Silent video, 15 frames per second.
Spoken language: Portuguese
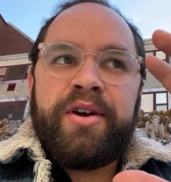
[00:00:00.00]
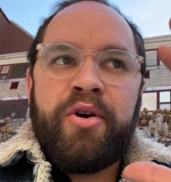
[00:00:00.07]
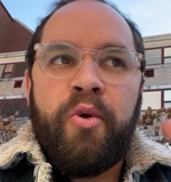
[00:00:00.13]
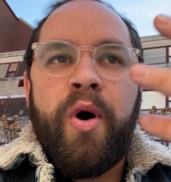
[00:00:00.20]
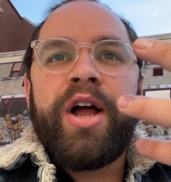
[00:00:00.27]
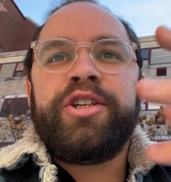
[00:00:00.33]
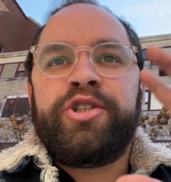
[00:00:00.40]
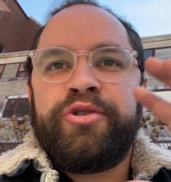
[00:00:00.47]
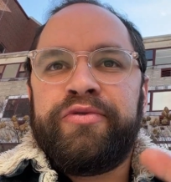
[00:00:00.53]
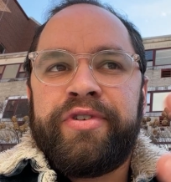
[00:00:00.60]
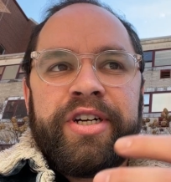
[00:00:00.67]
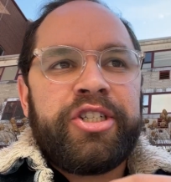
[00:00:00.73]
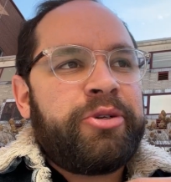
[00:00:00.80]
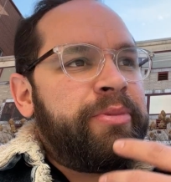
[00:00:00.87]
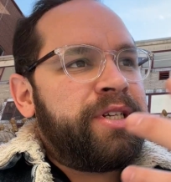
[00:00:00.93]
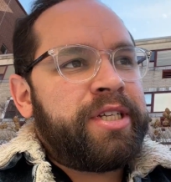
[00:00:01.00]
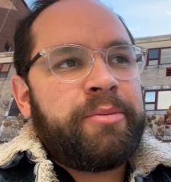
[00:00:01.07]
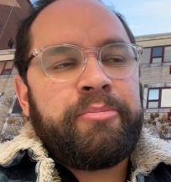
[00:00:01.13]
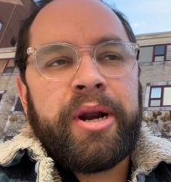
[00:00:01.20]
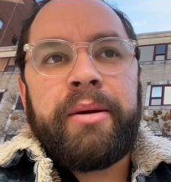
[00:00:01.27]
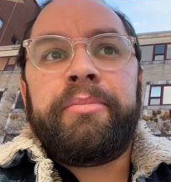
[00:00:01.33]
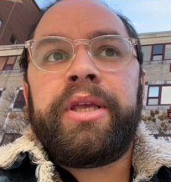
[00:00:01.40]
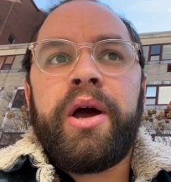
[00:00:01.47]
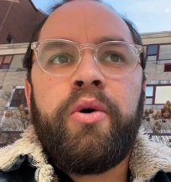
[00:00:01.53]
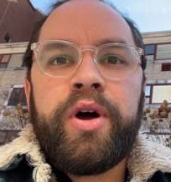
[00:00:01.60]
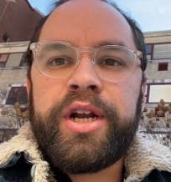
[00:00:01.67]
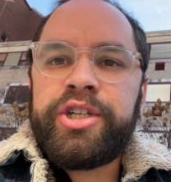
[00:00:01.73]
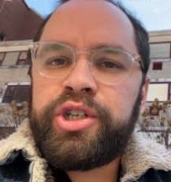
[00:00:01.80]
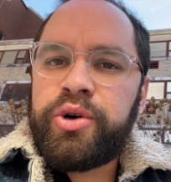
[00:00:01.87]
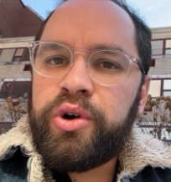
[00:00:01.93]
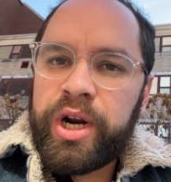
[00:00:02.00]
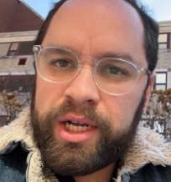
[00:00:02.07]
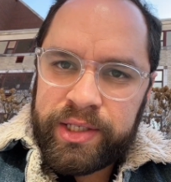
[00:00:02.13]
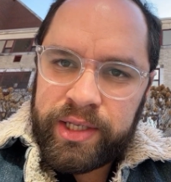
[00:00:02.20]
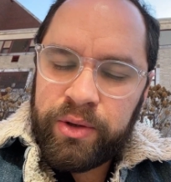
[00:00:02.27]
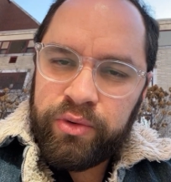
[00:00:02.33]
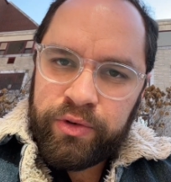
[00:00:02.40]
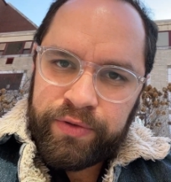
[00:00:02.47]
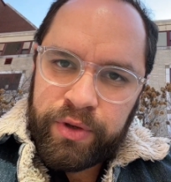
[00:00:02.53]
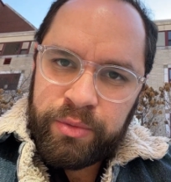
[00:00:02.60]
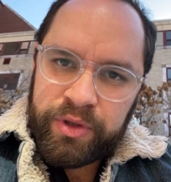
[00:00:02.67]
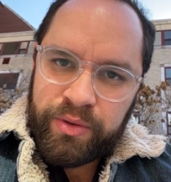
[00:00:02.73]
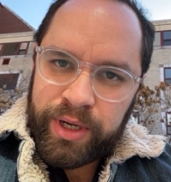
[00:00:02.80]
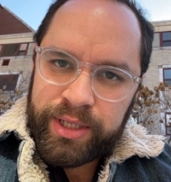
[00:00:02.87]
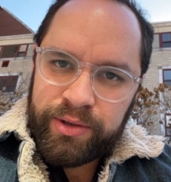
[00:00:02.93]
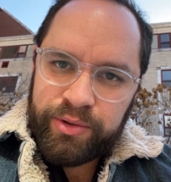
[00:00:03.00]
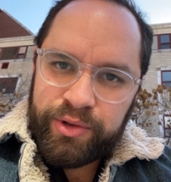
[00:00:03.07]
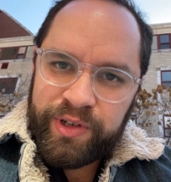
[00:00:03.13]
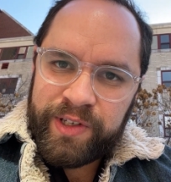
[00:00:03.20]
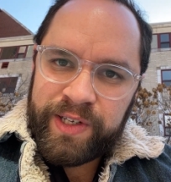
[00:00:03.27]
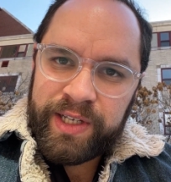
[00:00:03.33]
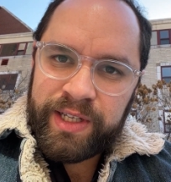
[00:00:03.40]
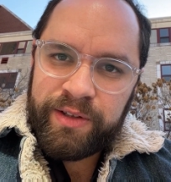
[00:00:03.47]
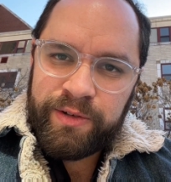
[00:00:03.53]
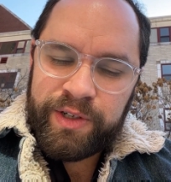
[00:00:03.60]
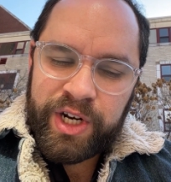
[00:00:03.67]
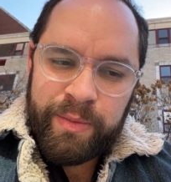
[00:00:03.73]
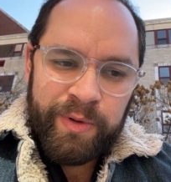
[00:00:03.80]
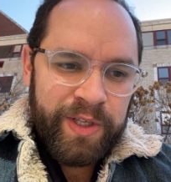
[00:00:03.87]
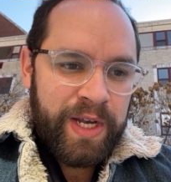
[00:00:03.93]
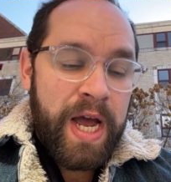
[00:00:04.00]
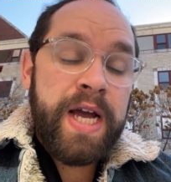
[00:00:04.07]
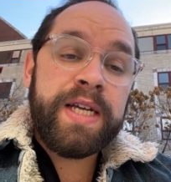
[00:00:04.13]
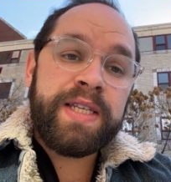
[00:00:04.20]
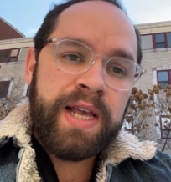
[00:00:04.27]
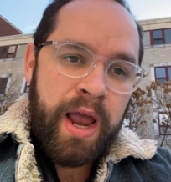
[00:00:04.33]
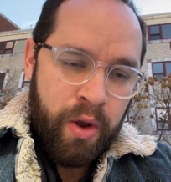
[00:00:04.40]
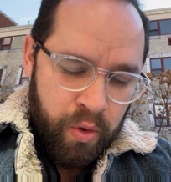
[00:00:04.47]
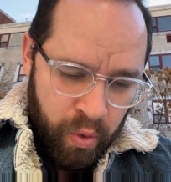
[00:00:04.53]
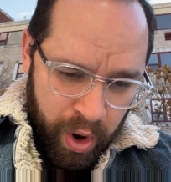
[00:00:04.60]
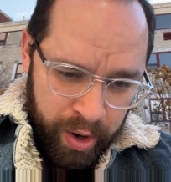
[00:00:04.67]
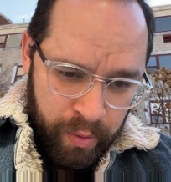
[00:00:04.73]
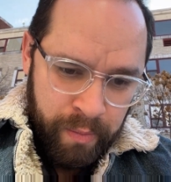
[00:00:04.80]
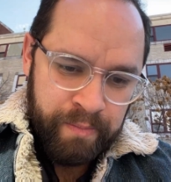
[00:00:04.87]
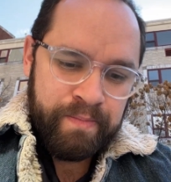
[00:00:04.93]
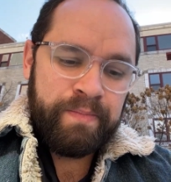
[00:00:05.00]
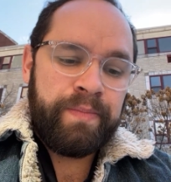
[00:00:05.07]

coadjuvante, mas que para mim é o grande coração do filme Esquadrão Suicida do James Gunn, que saiu no ano,